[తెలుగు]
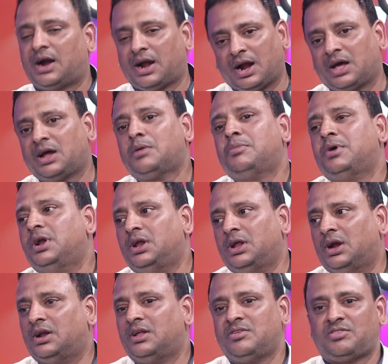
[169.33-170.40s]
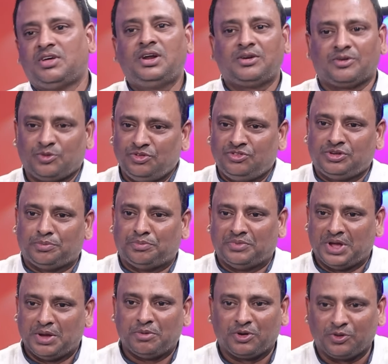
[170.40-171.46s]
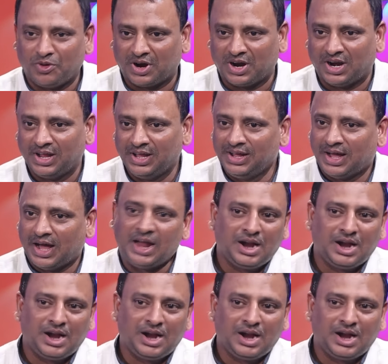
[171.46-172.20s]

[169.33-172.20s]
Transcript: అక్కడ అడగడం ఏంటి అంటే సార్ కొంచెం ఏమనుకోకండి